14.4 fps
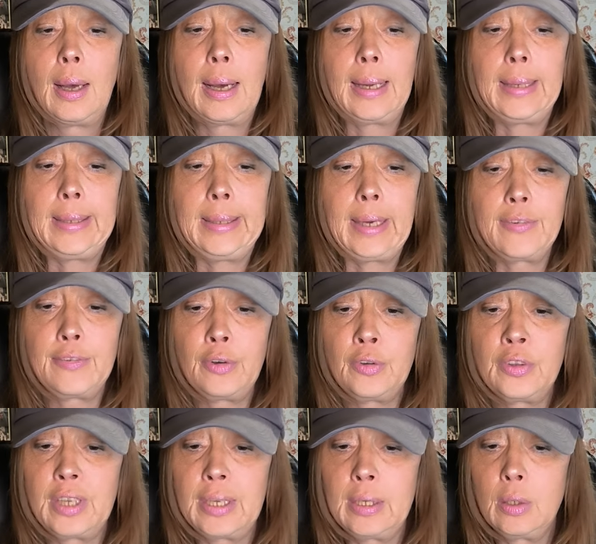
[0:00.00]
Aléa
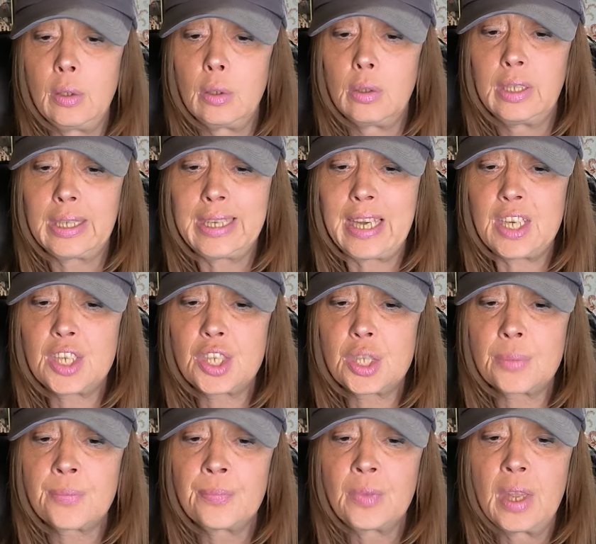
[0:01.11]
Vanden euh, Driesch
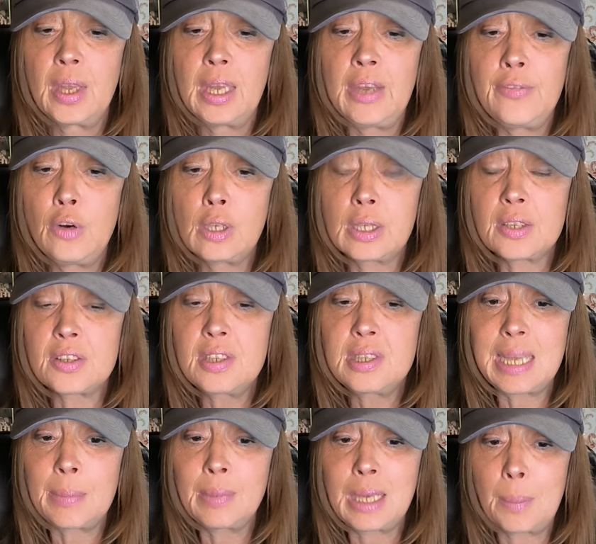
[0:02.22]
évoque un
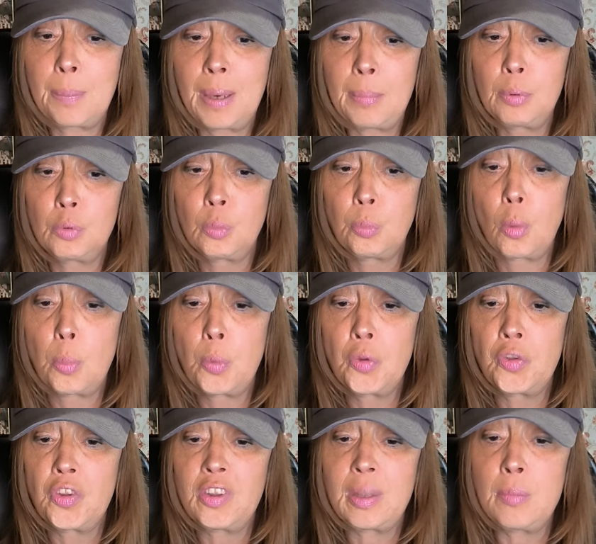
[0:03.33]
système capable de
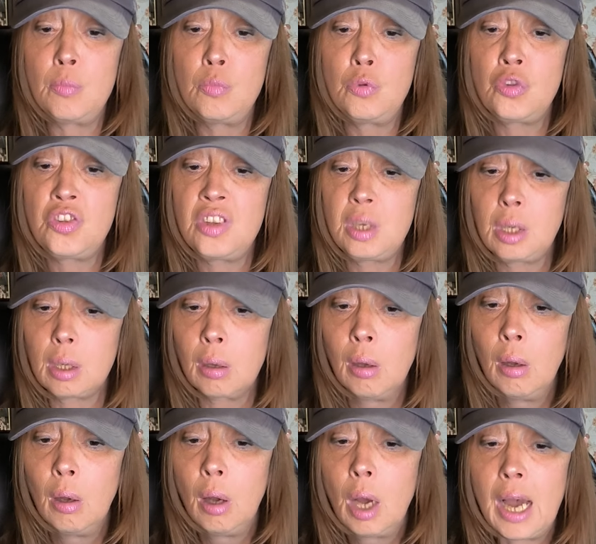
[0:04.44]
proposer des musiques,
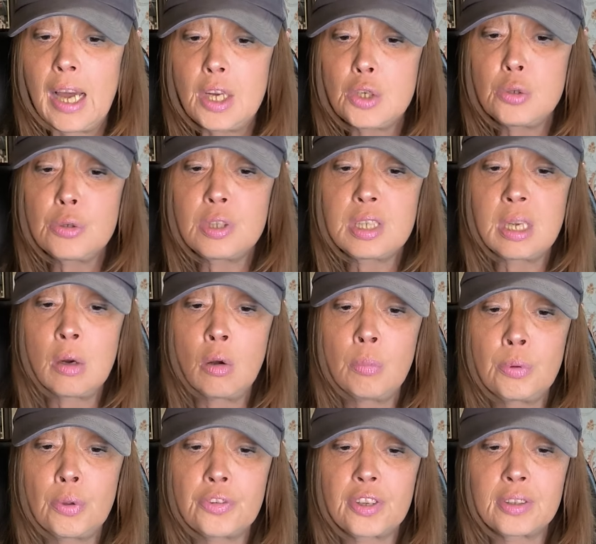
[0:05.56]
ajuster
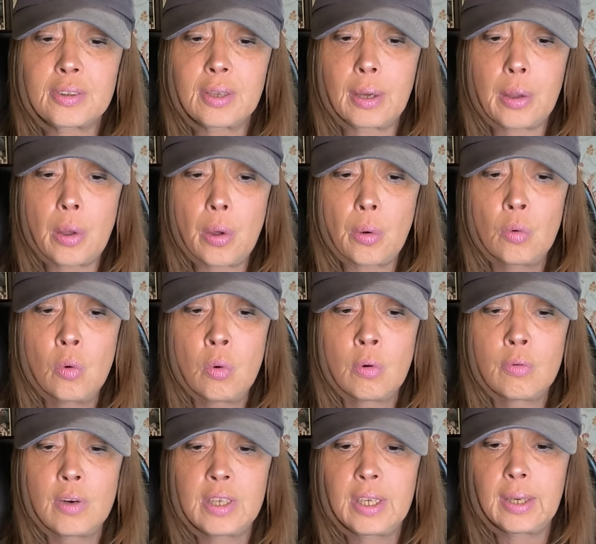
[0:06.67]
l'ambiance intérieure ou
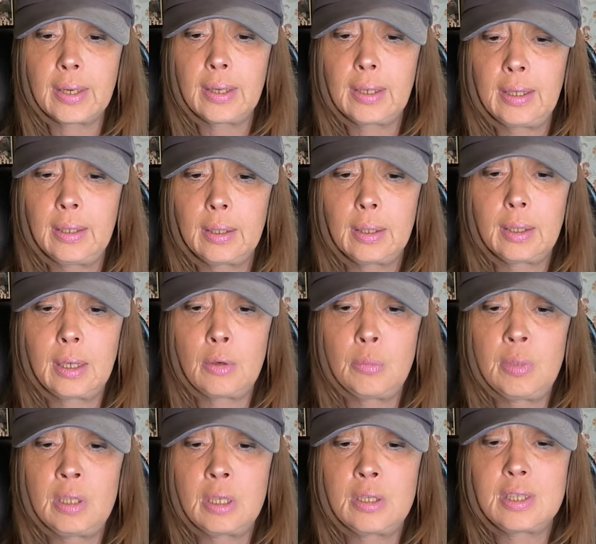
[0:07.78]
envoyer régler la
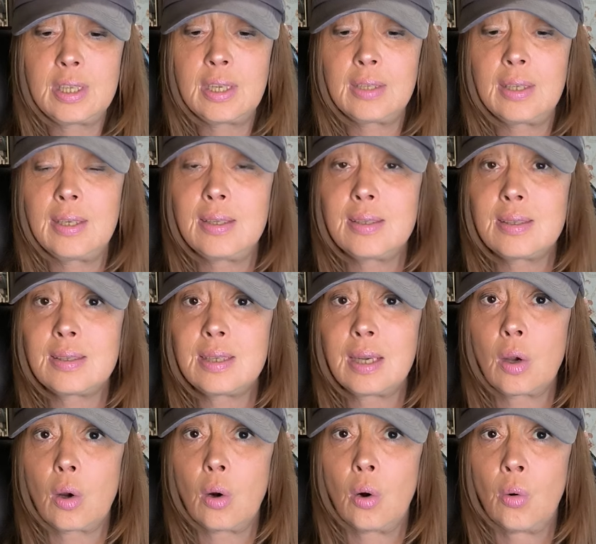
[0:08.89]
luminosité des
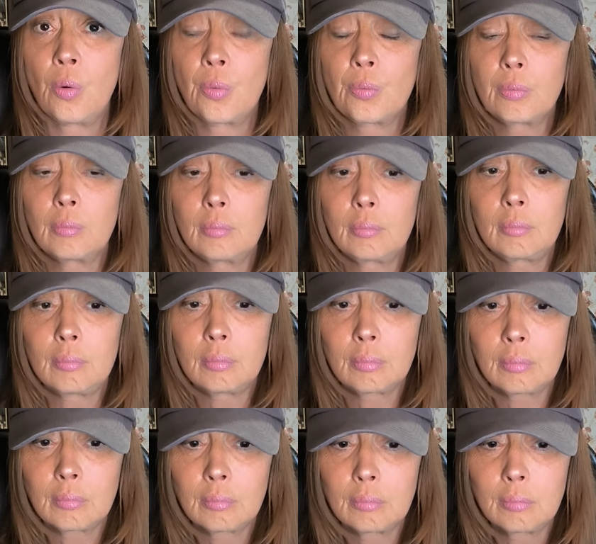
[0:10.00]
écrans.
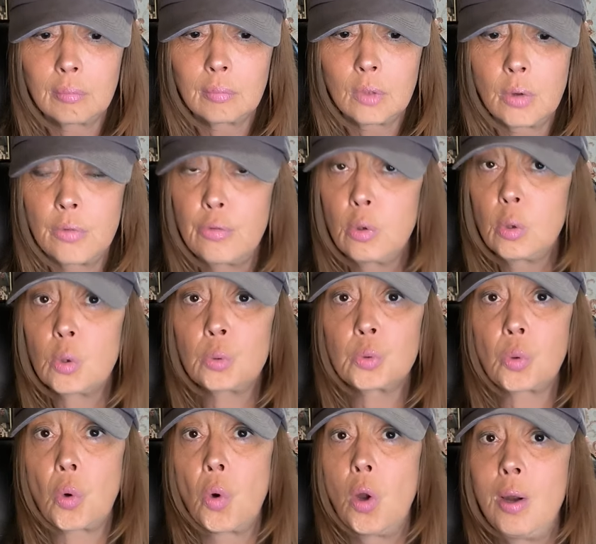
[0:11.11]
Full
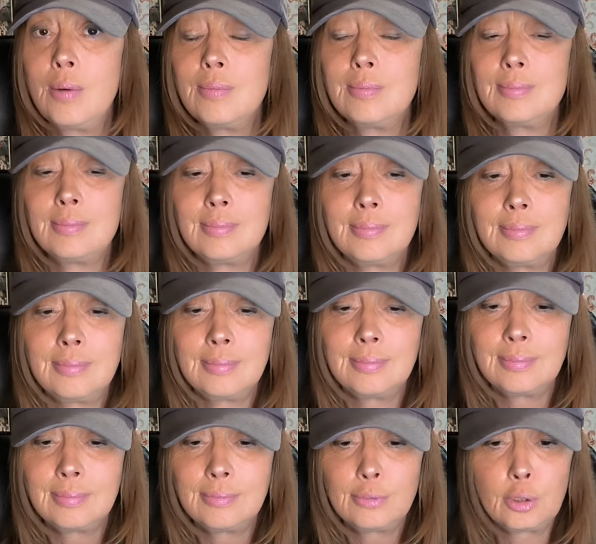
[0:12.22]
contrôle.
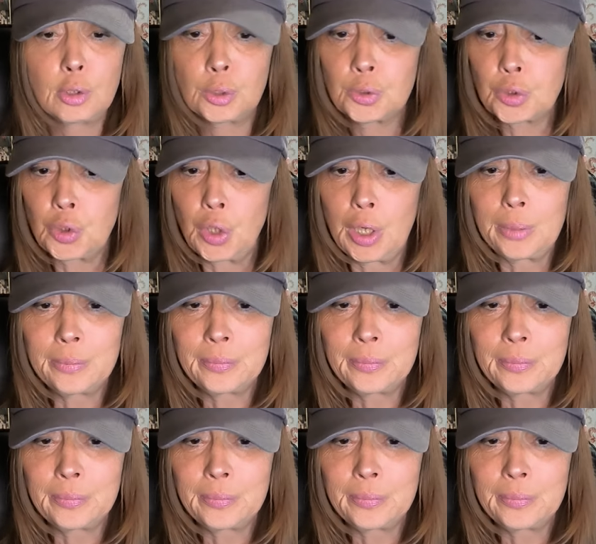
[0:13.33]
Full contrôle.